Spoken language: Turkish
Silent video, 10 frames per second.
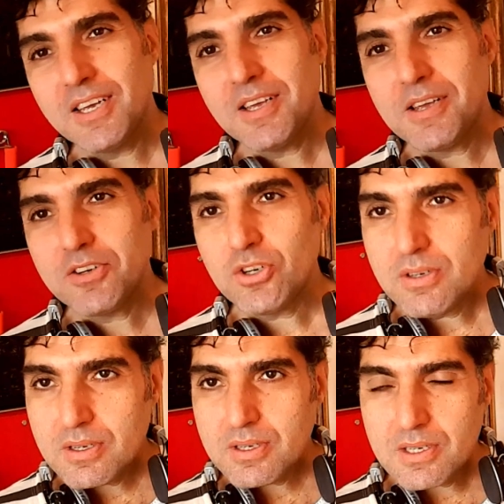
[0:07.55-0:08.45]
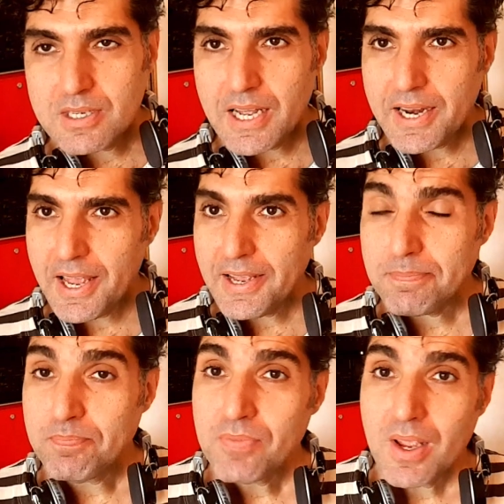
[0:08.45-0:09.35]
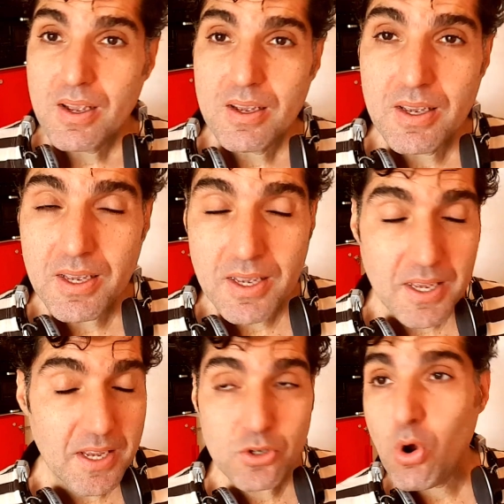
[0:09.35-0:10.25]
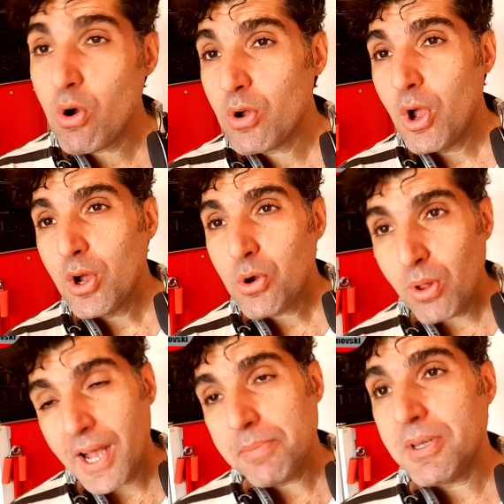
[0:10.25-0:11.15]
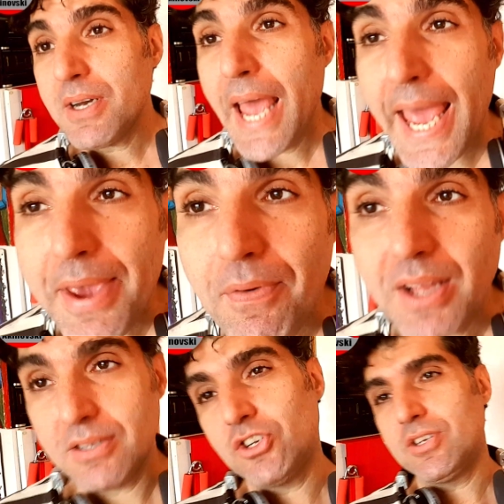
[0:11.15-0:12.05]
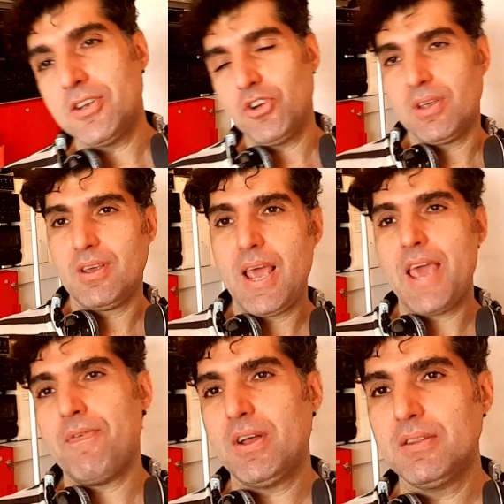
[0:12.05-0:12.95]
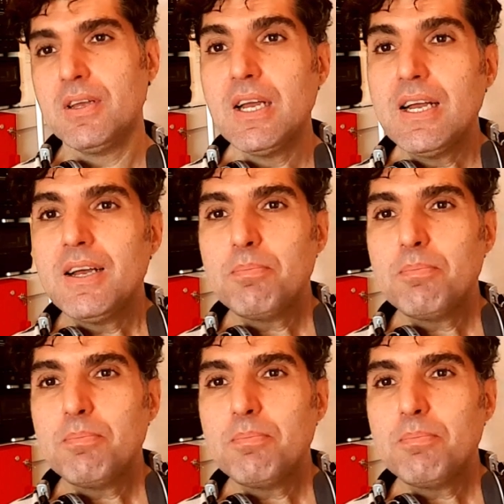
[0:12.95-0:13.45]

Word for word: E, şimdi sizlere e, çok kolay bir hayvan çizecek, hayvan.